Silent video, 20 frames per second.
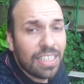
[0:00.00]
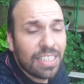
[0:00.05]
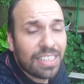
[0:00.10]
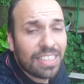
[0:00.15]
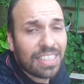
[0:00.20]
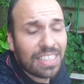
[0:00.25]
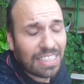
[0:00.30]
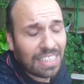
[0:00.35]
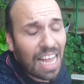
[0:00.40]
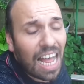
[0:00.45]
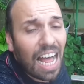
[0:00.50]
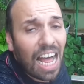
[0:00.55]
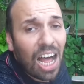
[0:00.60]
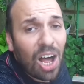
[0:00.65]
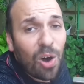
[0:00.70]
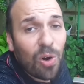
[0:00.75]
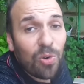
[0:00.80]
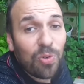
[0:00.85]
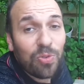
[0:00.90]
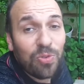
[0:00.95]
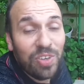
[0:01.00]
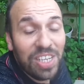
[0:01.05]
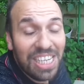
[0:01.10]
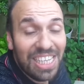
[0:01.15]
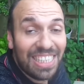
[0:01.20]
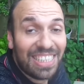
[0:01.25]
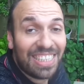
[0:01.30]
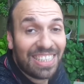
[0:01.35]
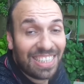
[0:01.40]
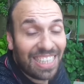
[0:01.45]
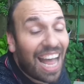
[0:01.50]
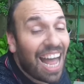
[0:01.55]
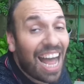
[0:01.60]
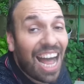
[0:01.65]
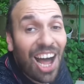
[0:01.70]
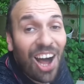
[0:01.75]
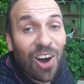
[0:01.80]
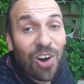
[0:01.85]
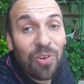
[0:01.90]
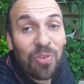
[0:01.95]
Salve,
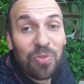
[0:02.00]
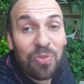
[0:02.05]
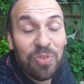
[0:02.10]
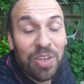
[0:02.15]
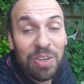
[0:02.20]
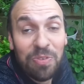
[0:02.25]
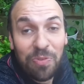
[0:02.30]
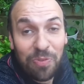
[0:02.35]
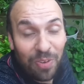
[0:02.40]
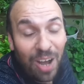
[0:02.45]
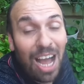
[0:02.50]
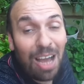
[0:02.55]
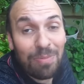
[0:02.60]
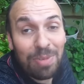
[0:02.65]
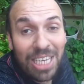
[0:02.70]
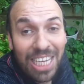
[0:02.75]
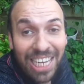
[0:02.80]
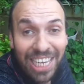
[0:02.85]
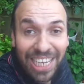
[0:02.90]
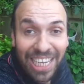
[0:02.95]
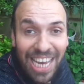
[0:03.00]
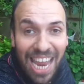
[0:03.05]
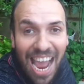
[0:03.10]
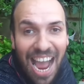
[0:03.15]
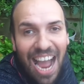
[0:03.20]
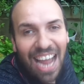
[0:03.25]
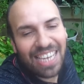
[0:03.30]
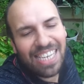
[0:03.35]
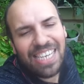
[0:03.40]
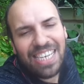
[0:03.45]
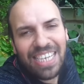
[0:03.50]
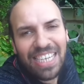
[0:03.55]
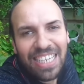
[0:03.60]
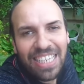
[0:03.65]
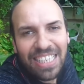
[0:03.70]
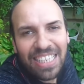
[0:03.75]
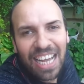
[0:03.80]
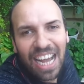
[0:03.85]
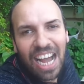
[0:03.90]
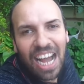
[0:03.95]
salve família
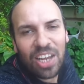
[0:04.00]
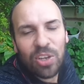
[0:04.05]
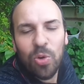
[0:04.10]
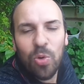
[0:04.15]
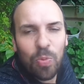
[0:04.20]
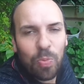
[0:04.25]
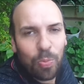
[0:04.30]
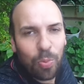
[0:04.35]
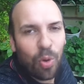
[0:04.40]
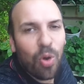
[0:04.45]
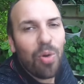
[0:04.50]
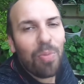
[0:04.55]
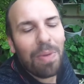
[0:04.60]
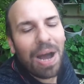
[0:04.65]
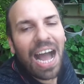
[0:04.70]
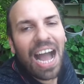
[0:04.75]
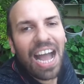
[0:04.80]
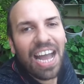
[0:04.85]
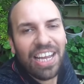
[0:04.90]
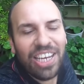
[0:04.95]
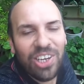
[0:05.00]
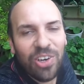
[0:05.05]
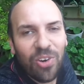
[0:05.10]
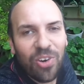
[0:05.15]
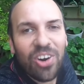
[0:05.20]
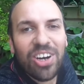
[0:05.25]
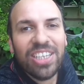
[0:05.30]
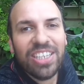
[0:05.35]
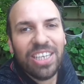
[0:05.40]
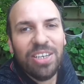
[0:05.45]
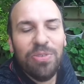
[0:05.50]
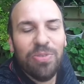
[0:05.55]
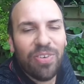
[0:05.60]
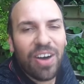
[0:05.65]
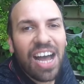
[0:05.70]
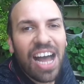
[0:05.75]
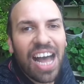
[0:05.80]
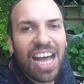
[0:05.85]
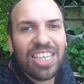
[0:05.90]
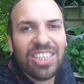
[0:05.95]
linda do Pomari Horta em
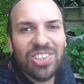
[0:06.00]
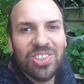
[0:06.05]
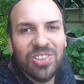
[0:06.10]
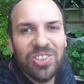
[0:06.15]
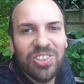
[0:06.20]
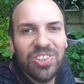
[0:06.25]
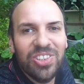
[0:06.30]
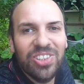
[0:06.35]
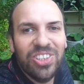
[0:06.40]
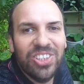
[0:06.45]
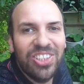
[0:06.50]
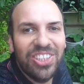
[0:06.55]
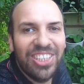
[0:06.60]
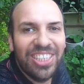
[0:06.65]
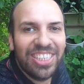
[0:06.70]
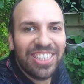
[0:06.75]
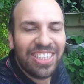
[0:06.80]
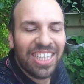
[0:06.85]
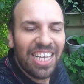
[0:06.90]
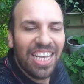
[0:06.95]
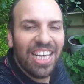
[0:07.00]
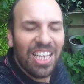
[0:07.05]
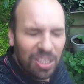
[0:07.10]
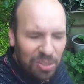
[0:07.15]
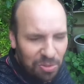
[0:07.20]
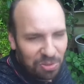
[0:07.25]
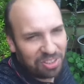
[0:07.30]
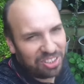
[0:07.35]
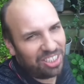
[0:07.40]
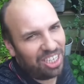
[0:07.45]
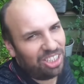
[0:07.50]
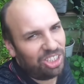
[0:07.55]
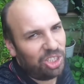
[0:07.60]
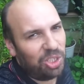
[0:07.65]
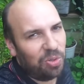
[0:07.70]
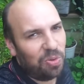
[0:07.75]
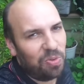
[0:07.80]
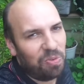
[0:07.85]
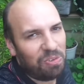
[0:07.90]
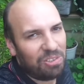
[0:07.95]
Vasos! Tudo
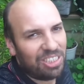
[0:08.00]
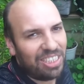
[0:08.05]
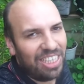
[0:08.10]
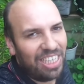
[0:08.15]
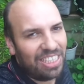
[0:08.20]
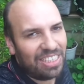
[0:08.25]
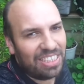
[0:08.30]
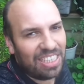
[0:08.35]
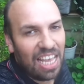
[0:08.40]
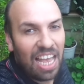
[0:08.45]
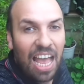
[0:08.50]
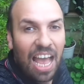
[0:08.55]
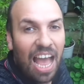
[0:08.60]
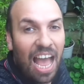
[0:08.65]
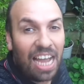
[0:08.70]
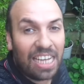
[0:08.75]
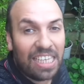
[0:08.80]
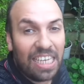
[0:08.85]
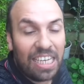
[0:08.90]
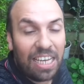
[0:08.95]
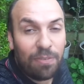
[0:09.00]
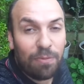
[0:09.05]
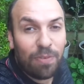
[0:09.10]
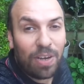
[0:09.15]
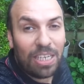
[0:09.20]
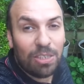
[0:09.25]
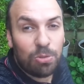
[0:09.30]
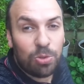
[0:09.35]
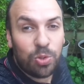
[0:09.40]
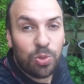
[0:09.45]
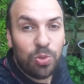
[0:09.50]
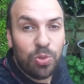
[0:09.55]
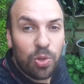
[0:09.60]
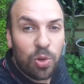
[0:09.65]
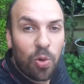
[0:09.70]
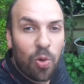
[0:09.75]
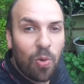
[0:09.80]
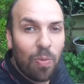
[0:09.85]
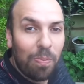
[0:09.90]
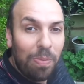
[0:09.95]
certinho com vocês? Aqui quem fala é o
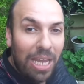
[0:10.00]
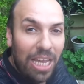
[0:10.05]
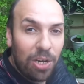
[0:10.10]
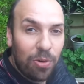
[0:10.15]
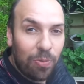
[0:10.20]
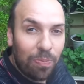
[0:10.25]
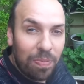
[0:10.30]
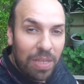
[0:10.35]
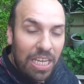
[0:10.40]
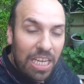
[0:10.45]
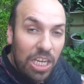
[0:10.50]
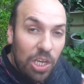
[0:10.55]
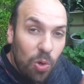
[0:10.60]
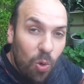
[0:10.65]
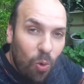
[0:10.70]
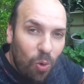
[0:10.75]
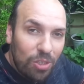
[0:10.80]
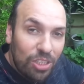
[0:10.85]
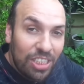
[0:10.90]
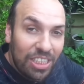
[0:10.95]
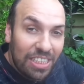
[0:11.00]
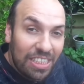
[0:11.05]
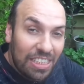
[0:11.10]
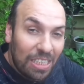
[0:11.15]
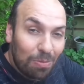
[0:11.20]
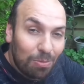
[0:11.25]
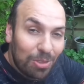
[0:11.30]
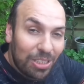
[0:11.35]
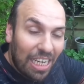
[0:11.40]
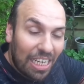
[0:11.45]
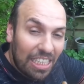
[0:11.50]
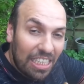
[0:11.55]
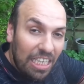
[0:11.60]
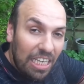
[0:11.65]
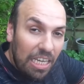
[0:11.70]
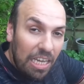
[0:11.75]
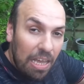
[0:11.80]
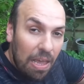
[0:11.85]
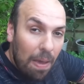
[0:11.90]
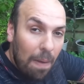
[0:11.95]
Júnior Romero e hoje estamos
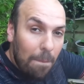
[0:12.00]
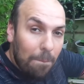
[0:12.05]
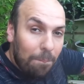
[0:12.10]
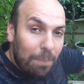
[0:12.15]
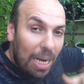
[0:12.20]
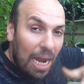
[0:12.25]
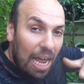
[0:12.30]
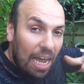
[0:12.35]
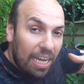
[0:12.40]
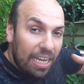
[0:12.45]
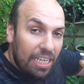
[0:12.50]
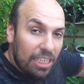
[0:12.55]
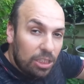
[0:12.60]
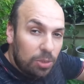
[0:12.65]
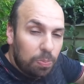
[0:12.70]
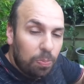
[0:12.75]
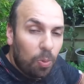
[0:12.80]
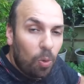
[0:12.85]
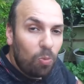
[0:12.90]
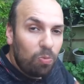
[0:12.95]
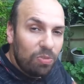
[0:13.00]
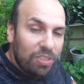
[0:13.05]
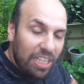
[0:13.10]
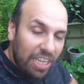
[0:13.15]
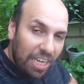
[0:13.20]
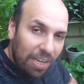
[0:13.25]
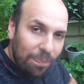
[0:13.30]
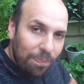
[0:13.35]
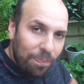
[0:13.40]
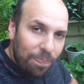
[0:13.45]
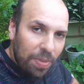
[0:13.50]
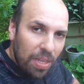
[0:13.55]
aqui para responder